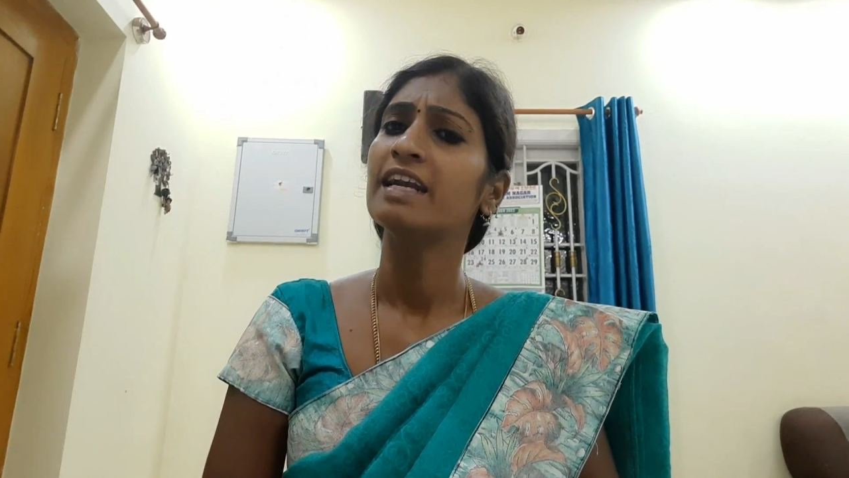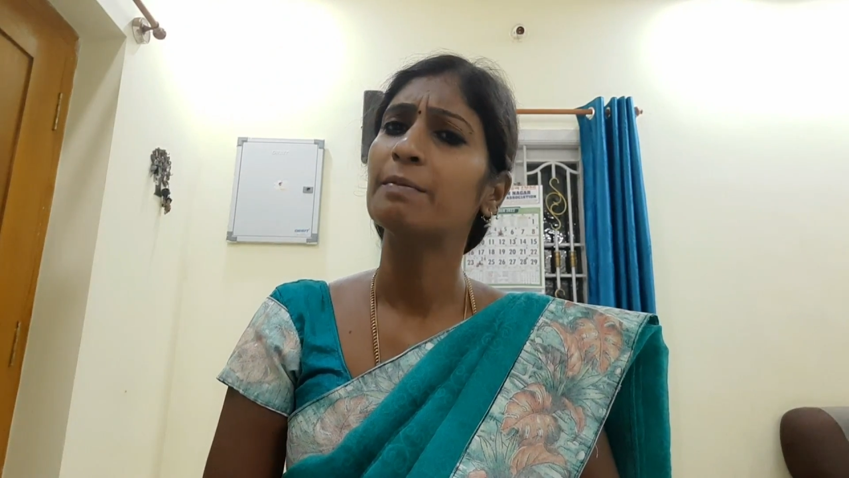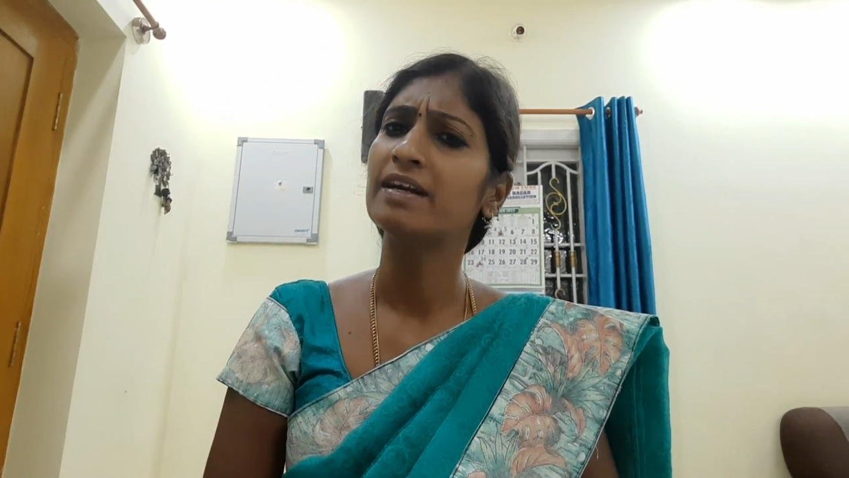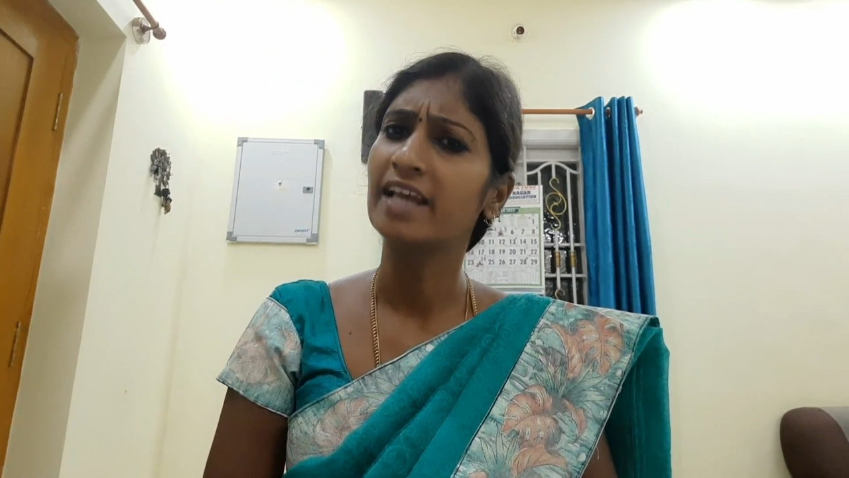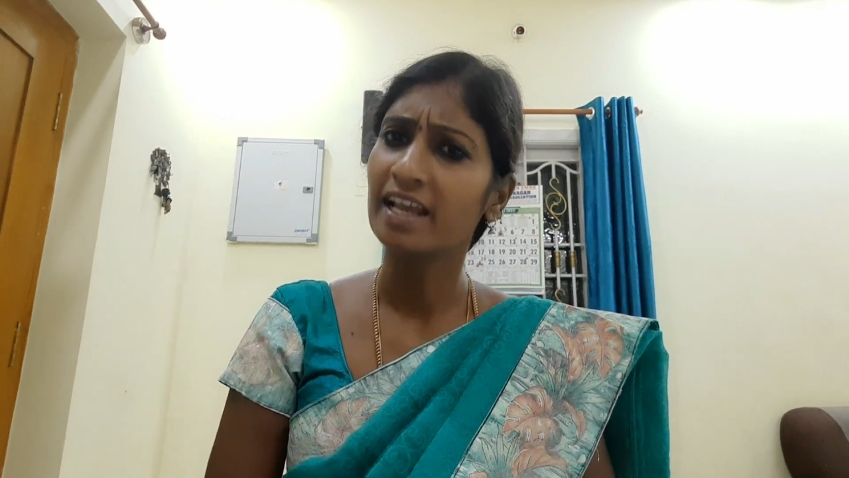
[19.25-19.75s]

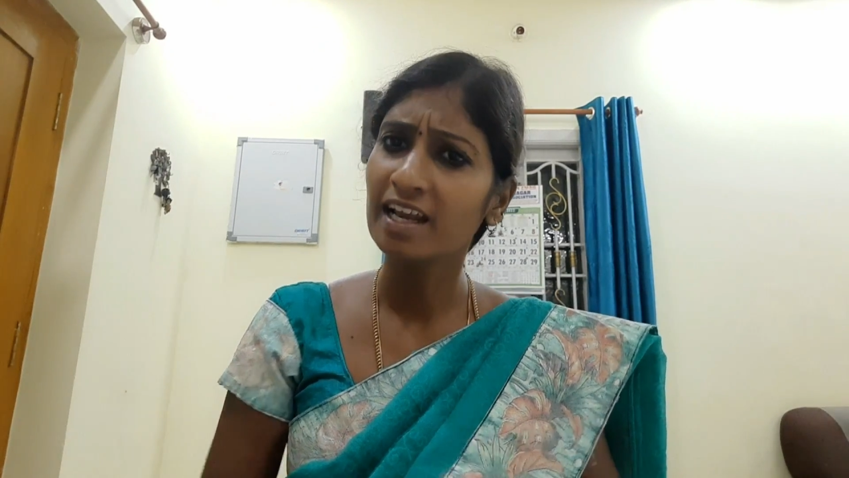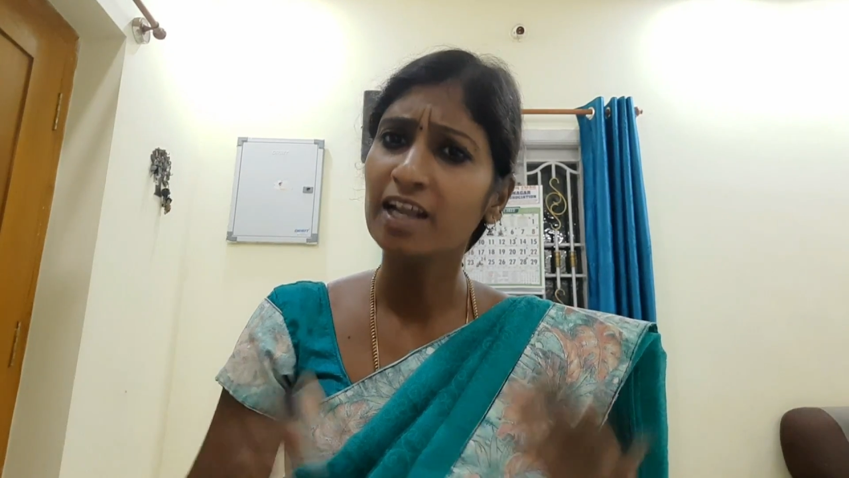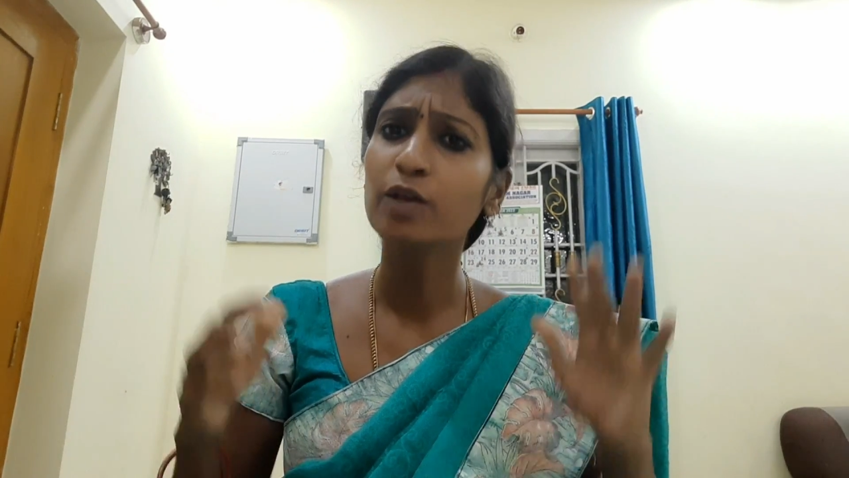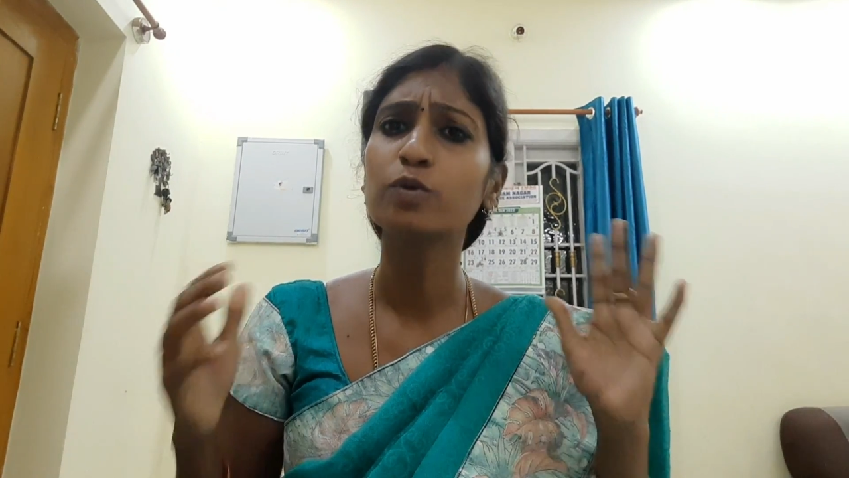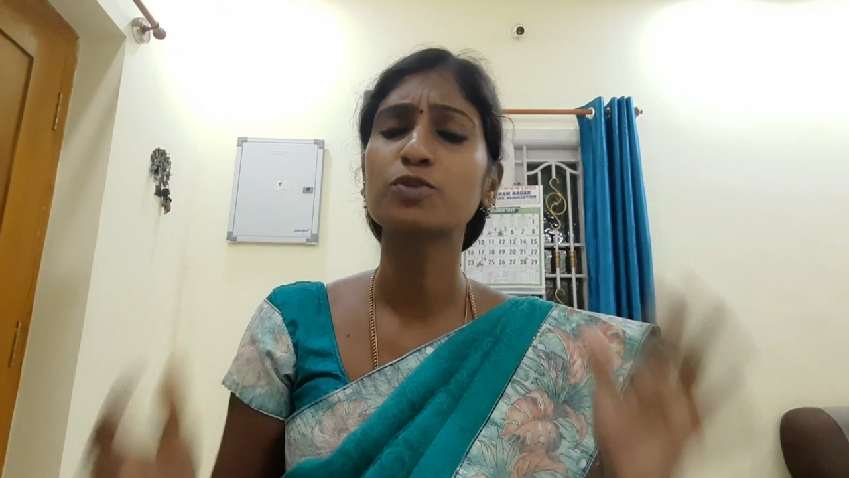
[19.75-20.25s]
நம்ம
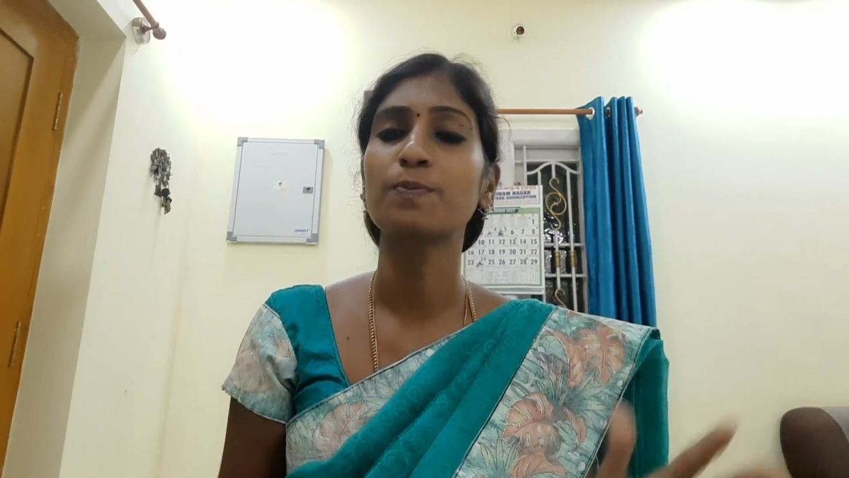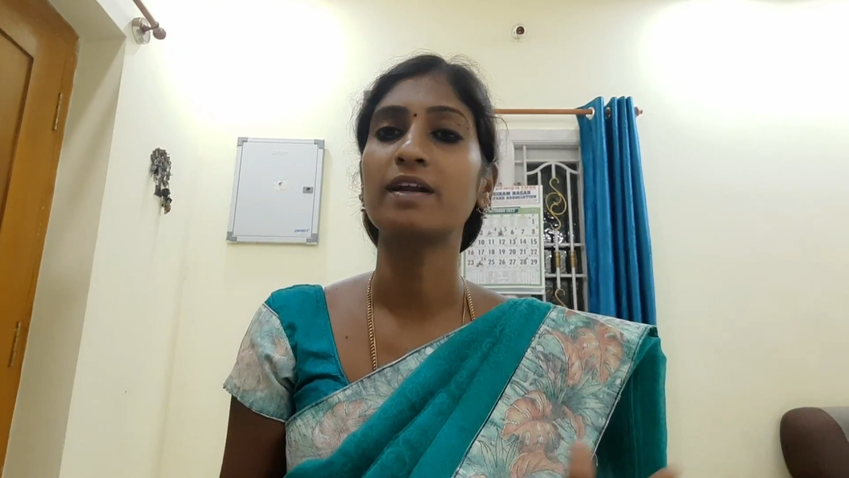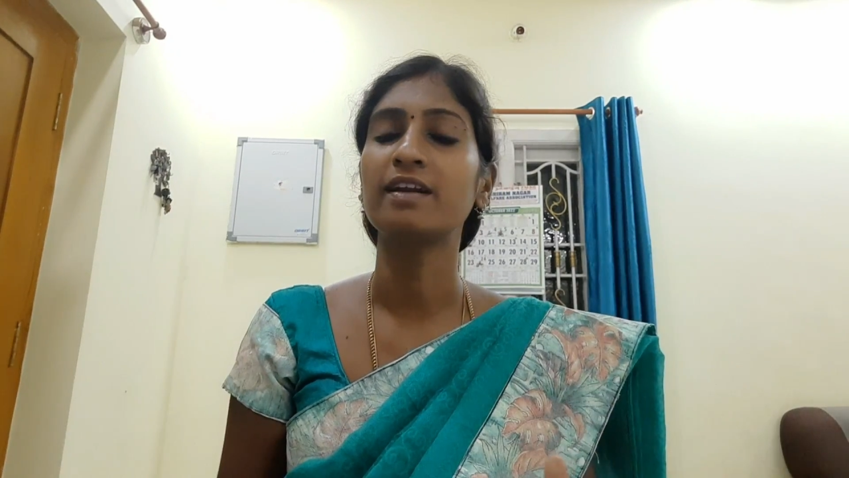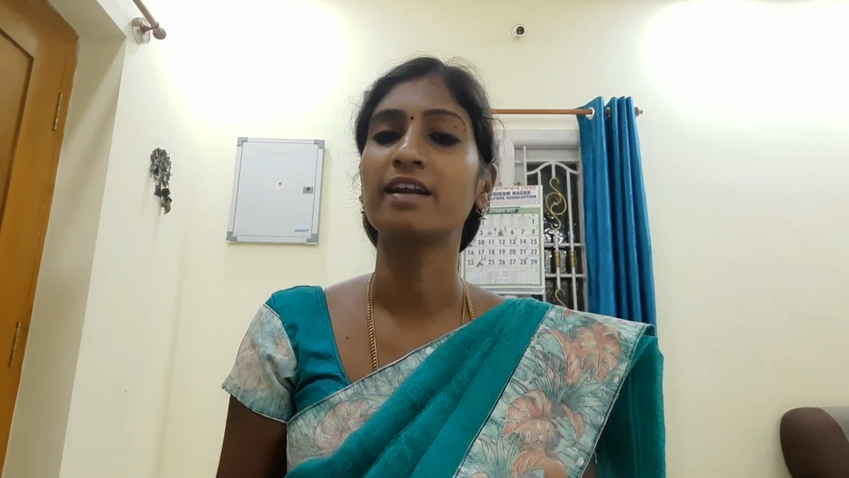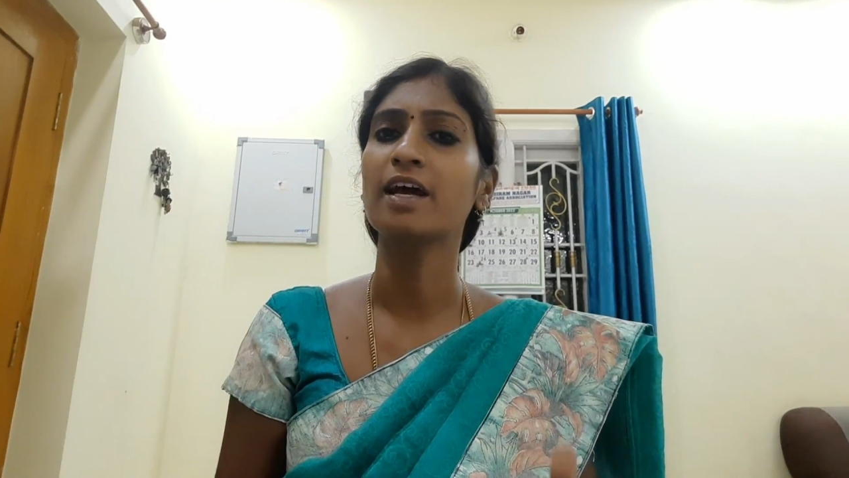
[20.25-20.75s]
டெய்லி யூஸ்
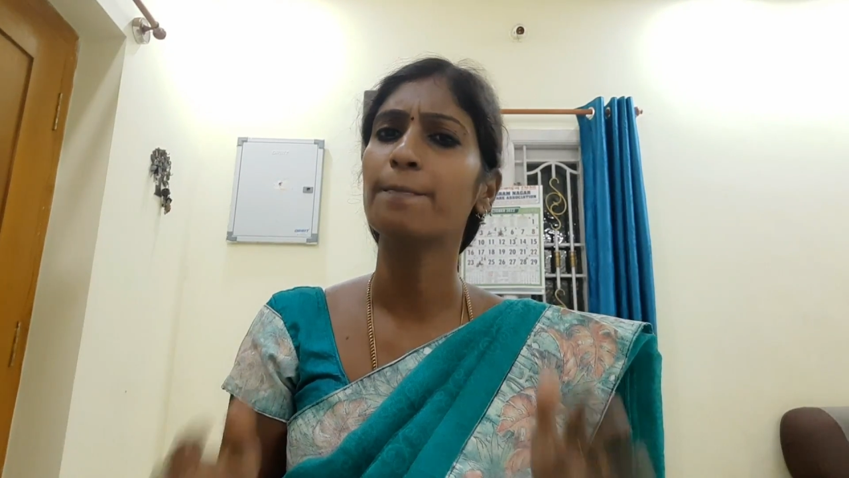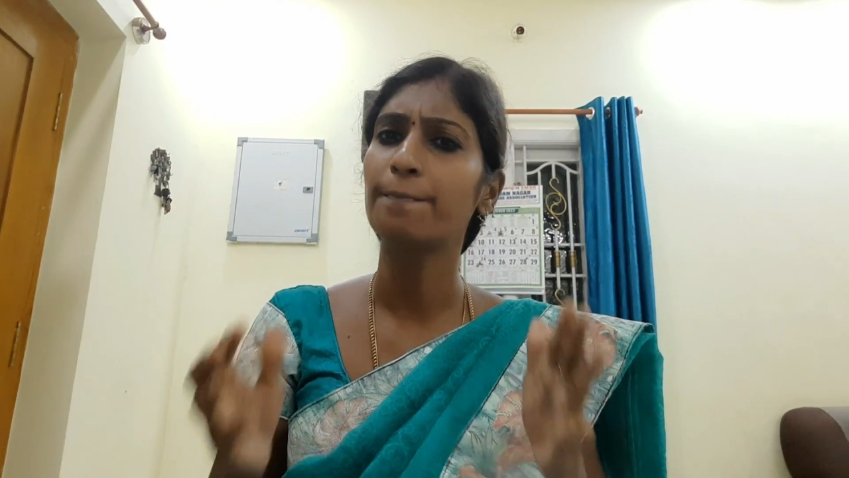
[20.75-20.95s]
பண்ணுற